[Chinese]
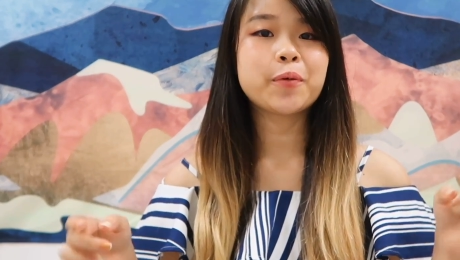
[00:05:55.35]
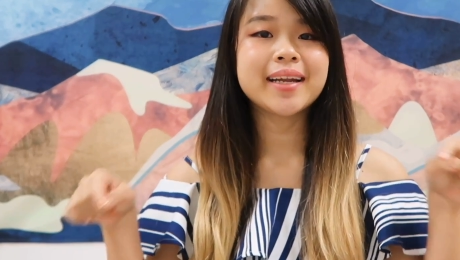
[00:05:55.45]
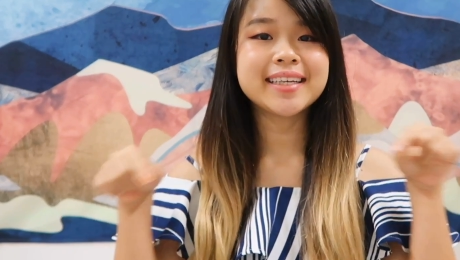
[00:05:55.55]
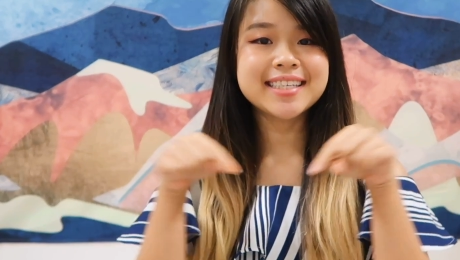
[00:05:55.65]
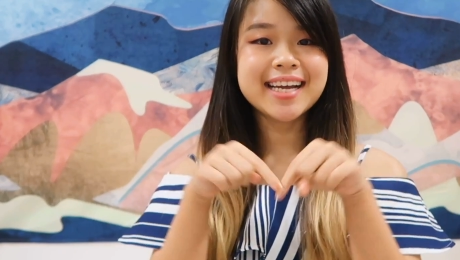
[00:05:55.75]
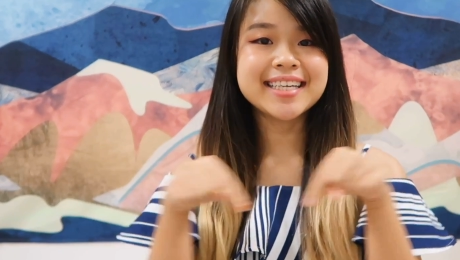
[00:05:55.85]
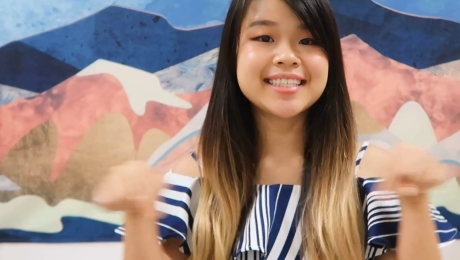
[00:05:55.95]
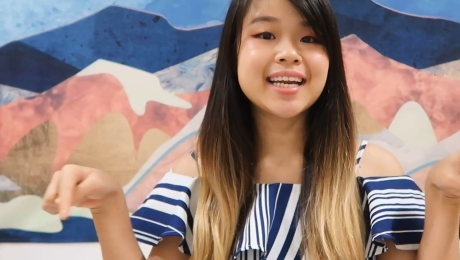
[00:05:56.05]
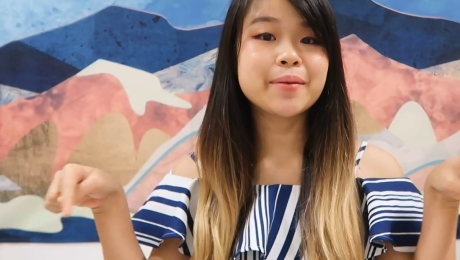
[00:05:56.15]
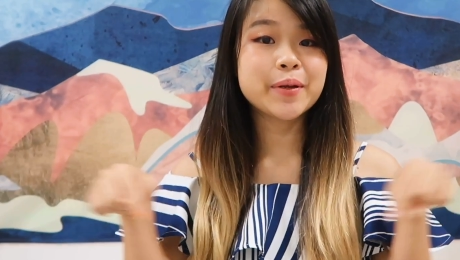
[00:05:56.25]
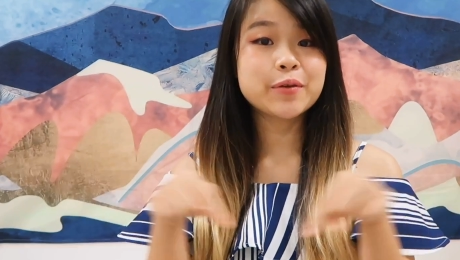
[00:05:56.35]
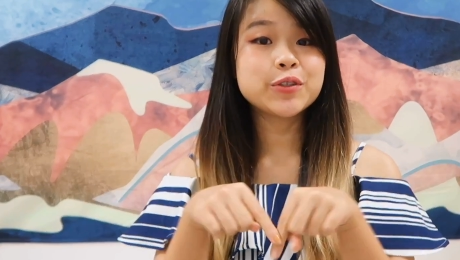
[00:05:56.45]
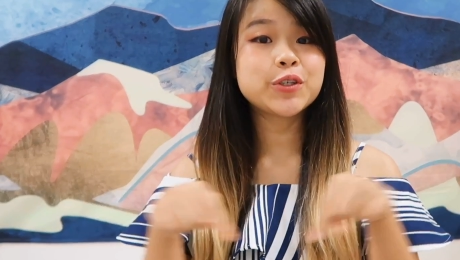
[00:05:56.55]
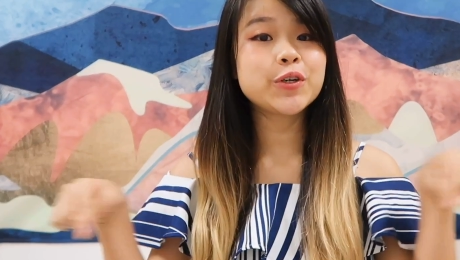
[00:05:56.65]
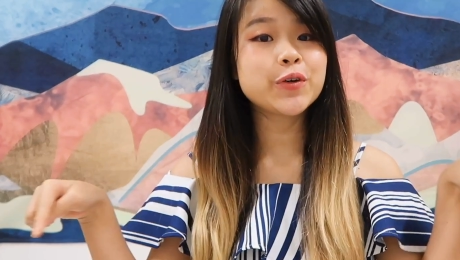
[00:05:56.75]
欢迎在以下的评论
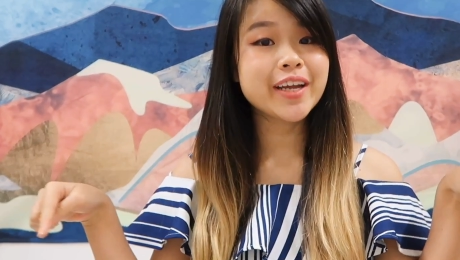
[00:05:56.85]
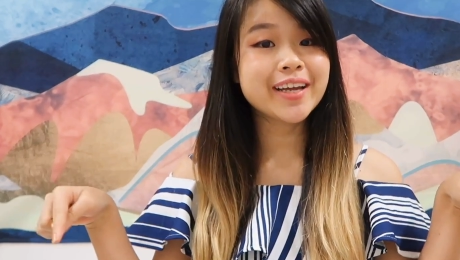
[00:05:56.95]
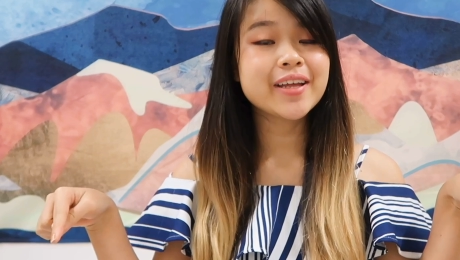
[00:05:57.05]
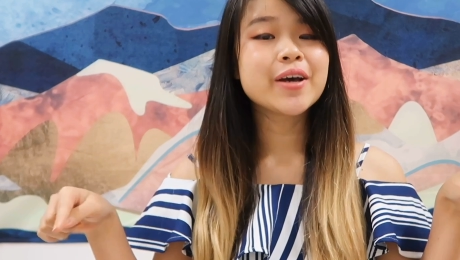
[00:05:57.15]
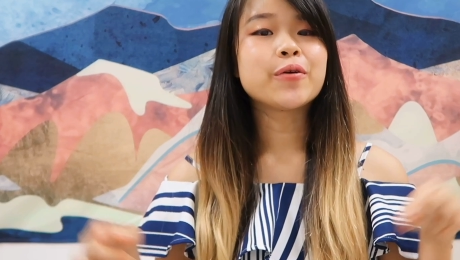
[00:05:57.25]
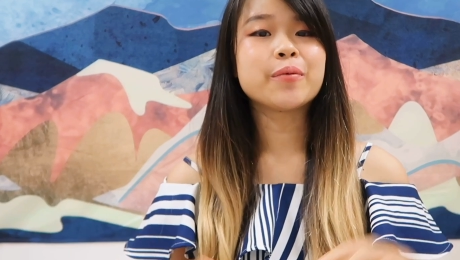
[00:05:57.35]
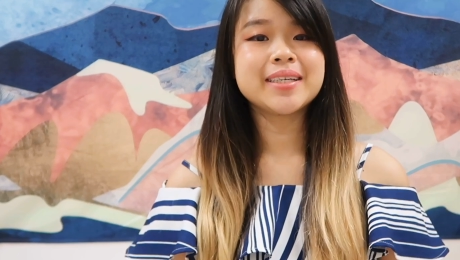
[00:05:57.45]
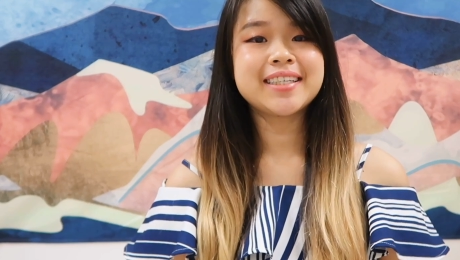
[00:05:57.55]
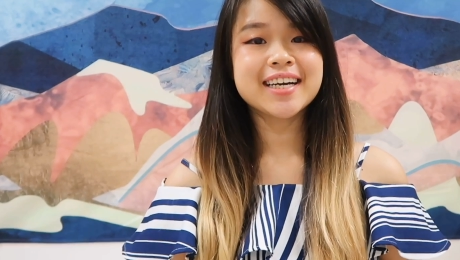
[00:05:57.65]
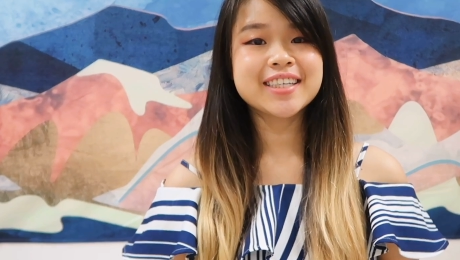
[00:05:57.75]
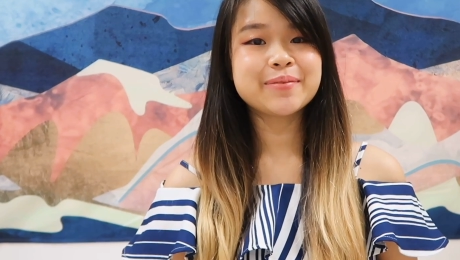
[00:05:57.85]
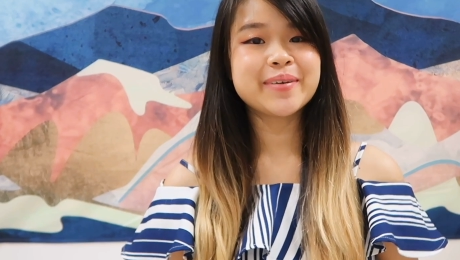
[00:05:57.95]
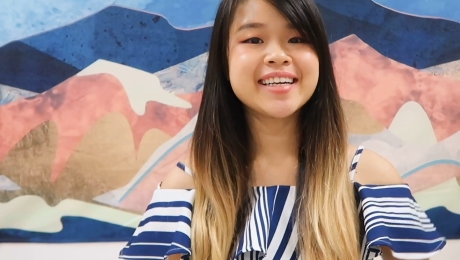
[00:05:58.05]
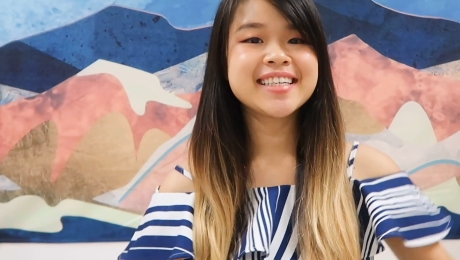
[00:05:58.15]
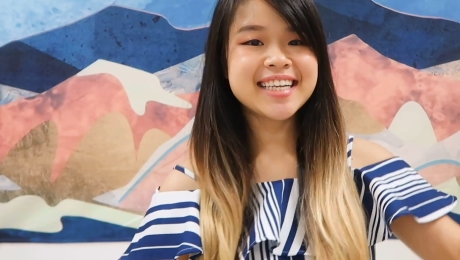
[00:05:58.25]
区留言。我们下个视
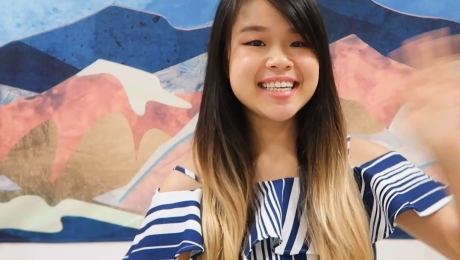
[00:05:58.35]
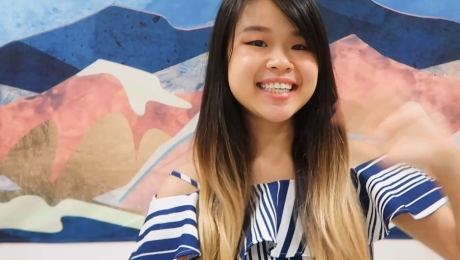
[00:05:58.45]
频再